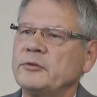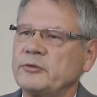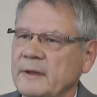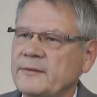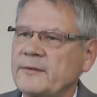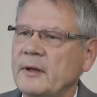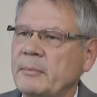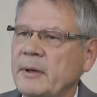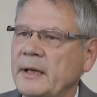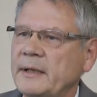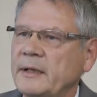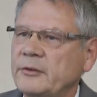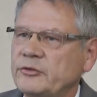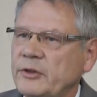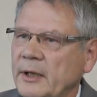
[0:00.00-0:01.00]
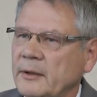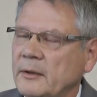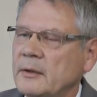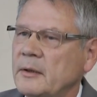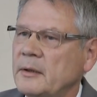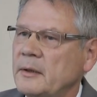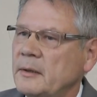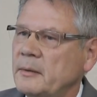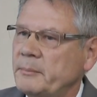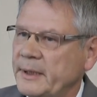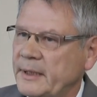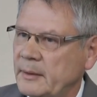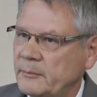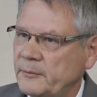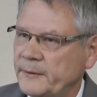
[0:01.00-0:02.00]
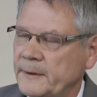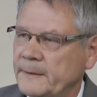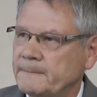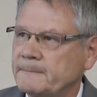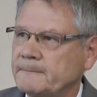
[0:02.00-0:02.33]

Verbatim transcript: Schwarzarbeit stärker bekämpfen.